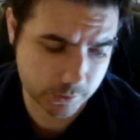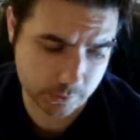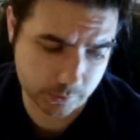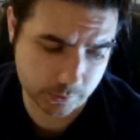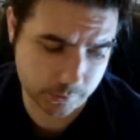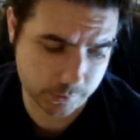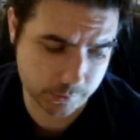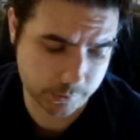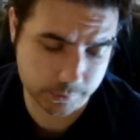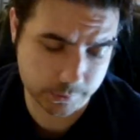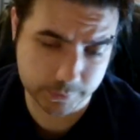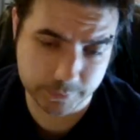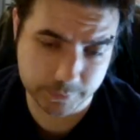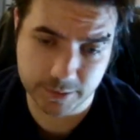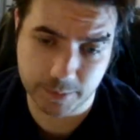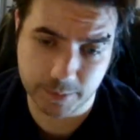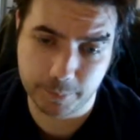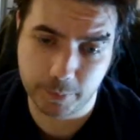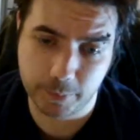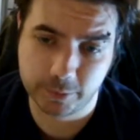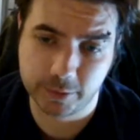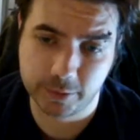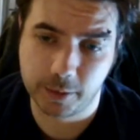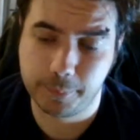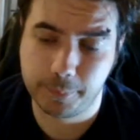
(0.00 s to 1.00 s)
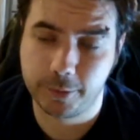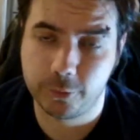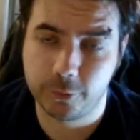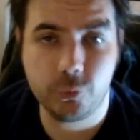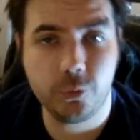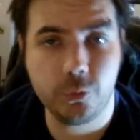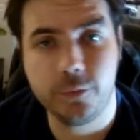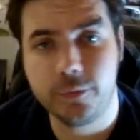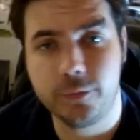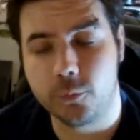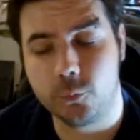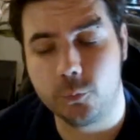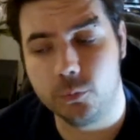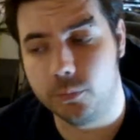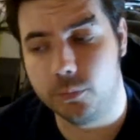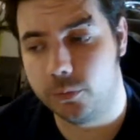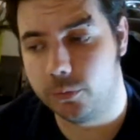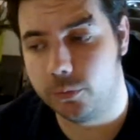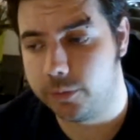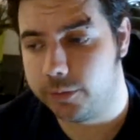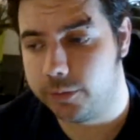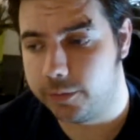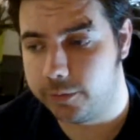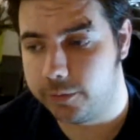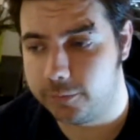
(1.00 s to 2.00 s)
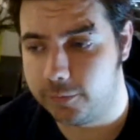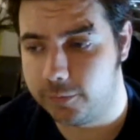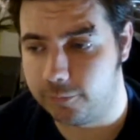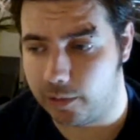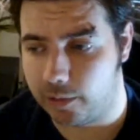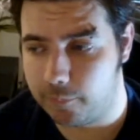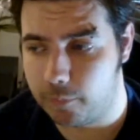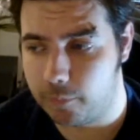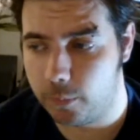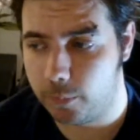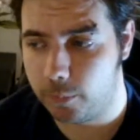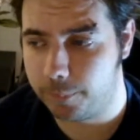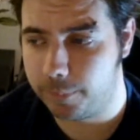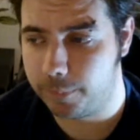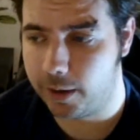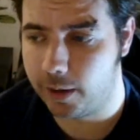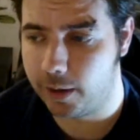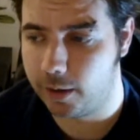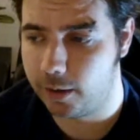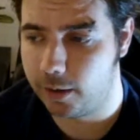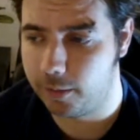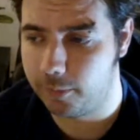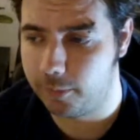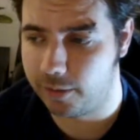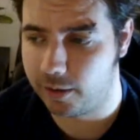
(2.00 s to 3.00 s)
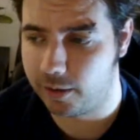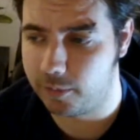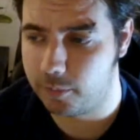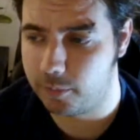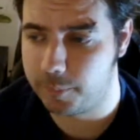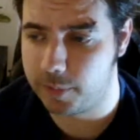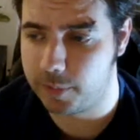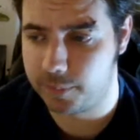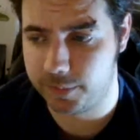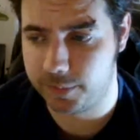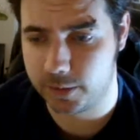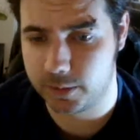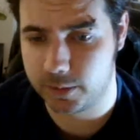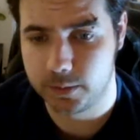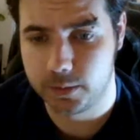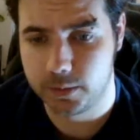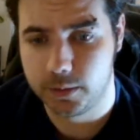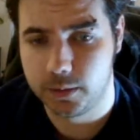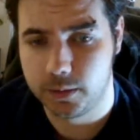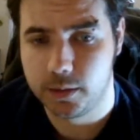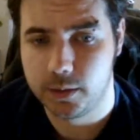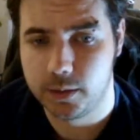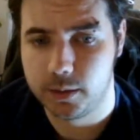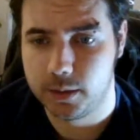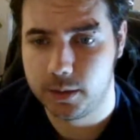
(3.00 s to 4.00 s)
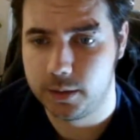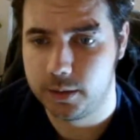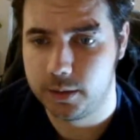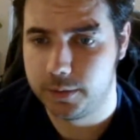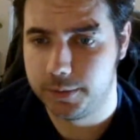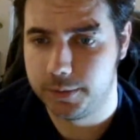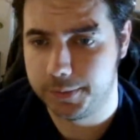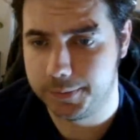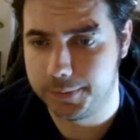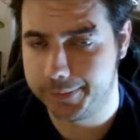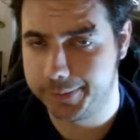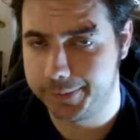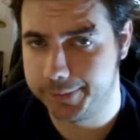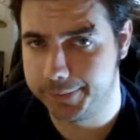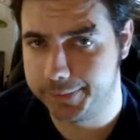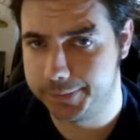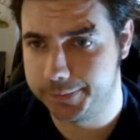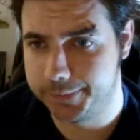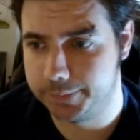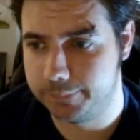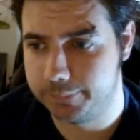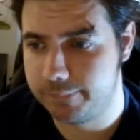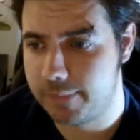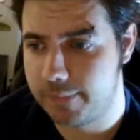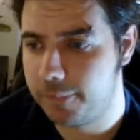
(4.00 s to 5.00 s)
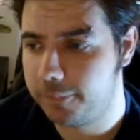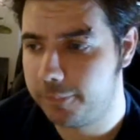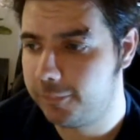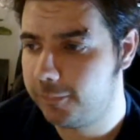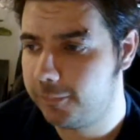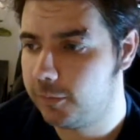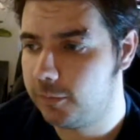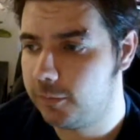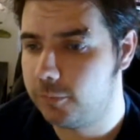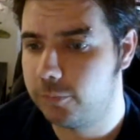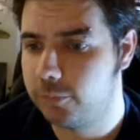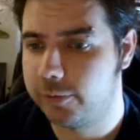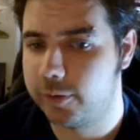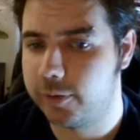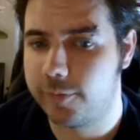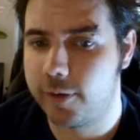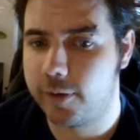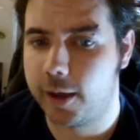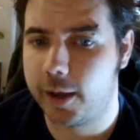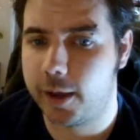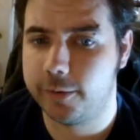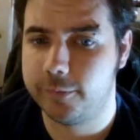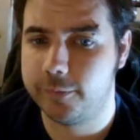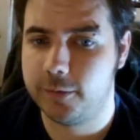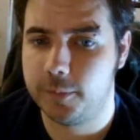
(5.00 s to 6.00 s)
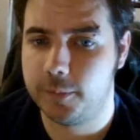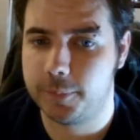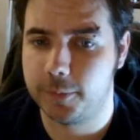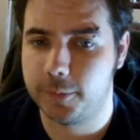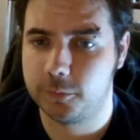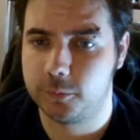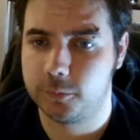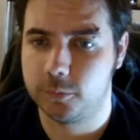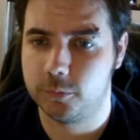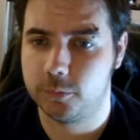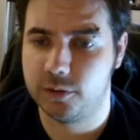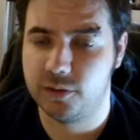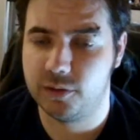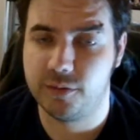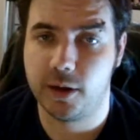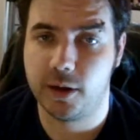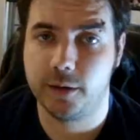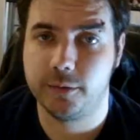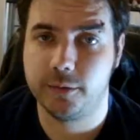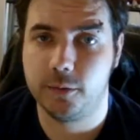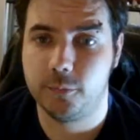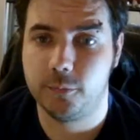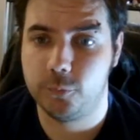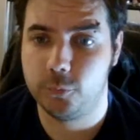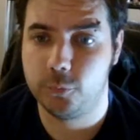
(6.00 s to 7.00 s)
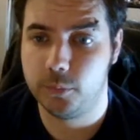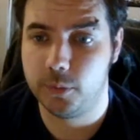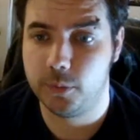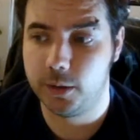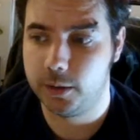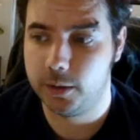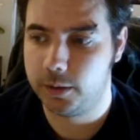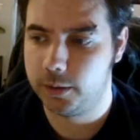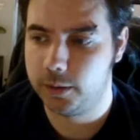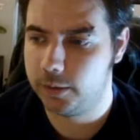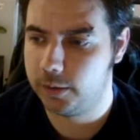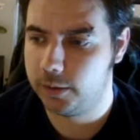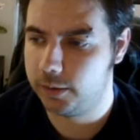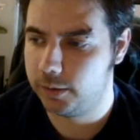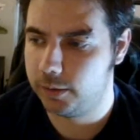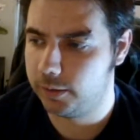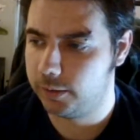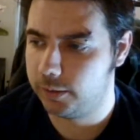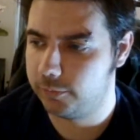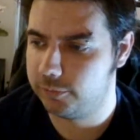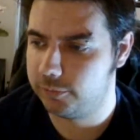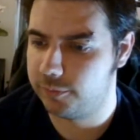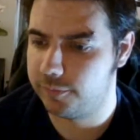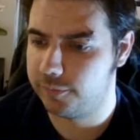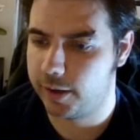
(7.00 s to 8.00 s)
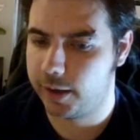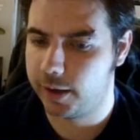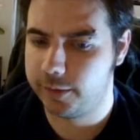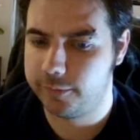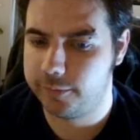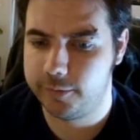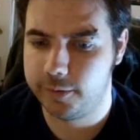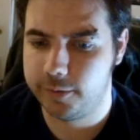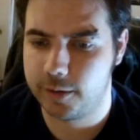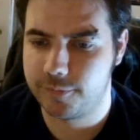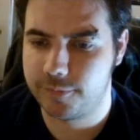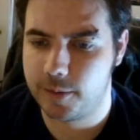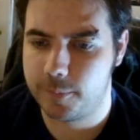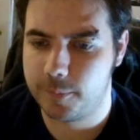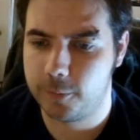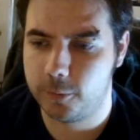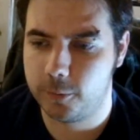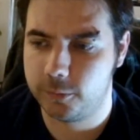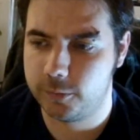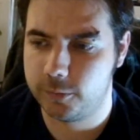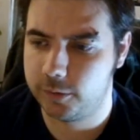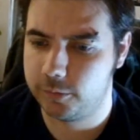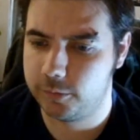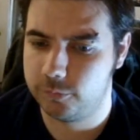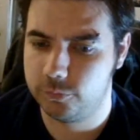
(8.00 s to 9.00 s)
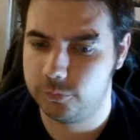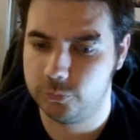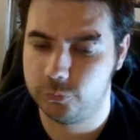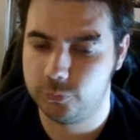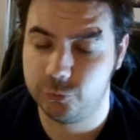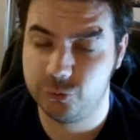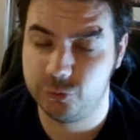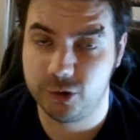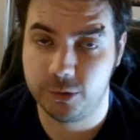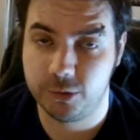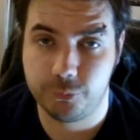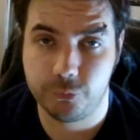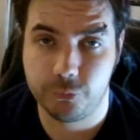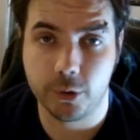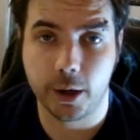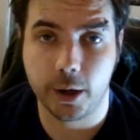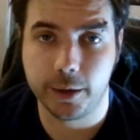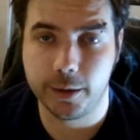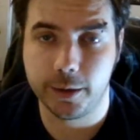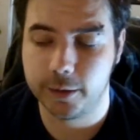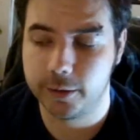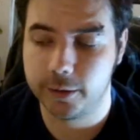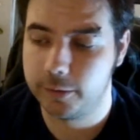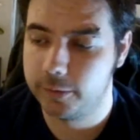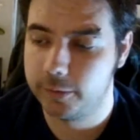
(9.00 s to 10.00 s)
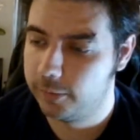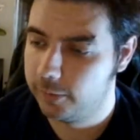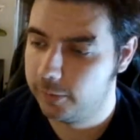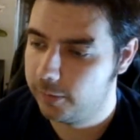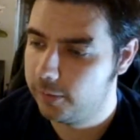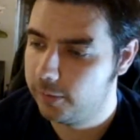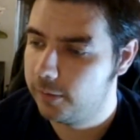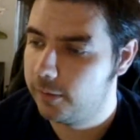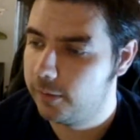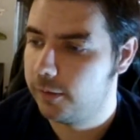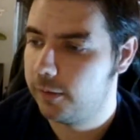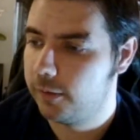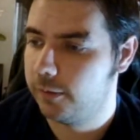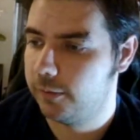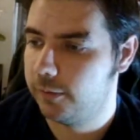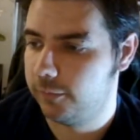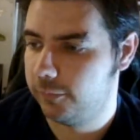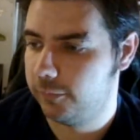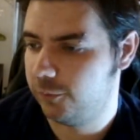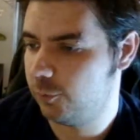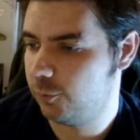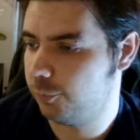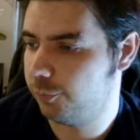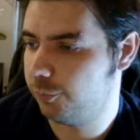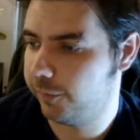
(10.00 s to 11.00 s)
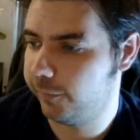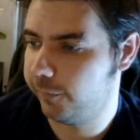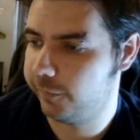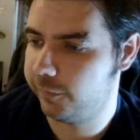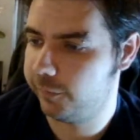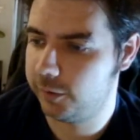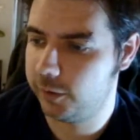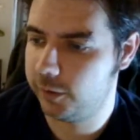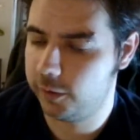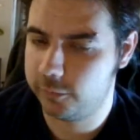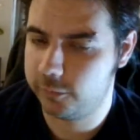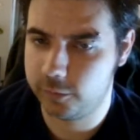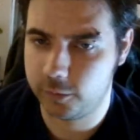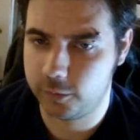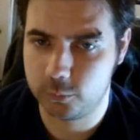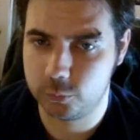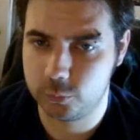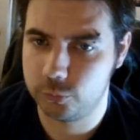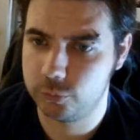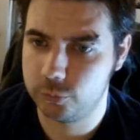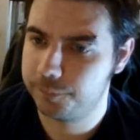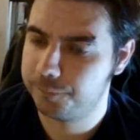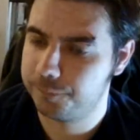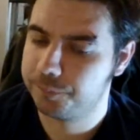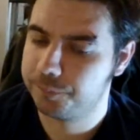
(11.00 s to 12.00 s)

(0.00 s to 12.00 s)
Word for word: Euh, ça porterait préjudice à tout le monde et c'est vraiment pas, vraiment pas bien. Euh, même si vous avez arrêté parce que vous avez arrêté de fumer, et vous avez arrêté la vapote et que vous touchez plus à rien, si vous pouvez le signer, c'est cool.